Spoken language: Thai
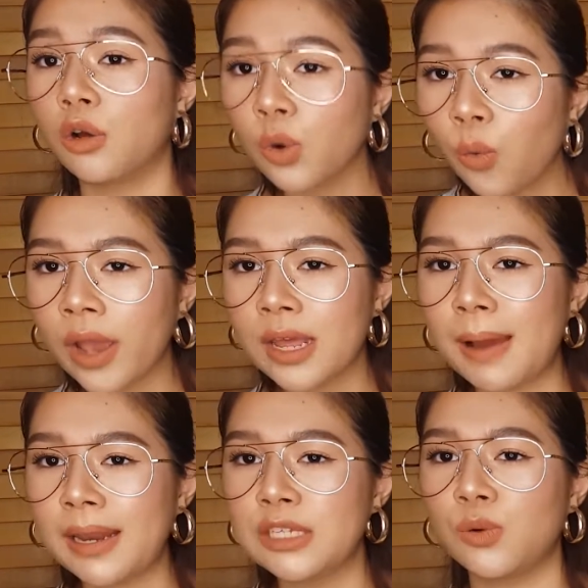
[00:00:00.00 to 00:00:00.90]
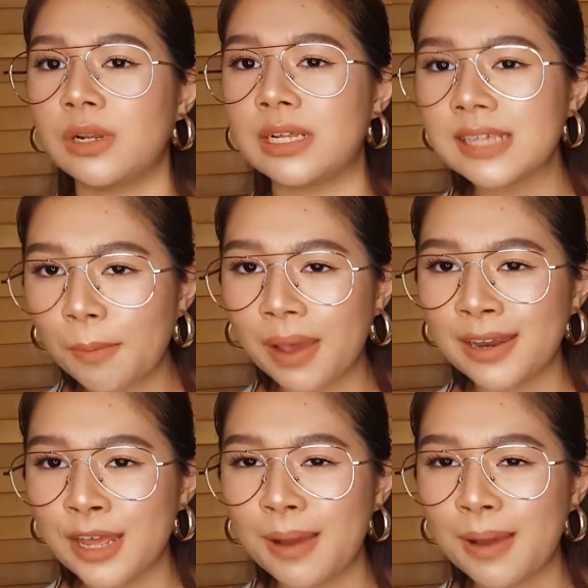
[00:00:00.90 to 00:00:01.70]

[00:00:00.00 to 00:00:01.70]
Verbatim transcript: รู้ให้ได้มากที่สุดและจำให้ได้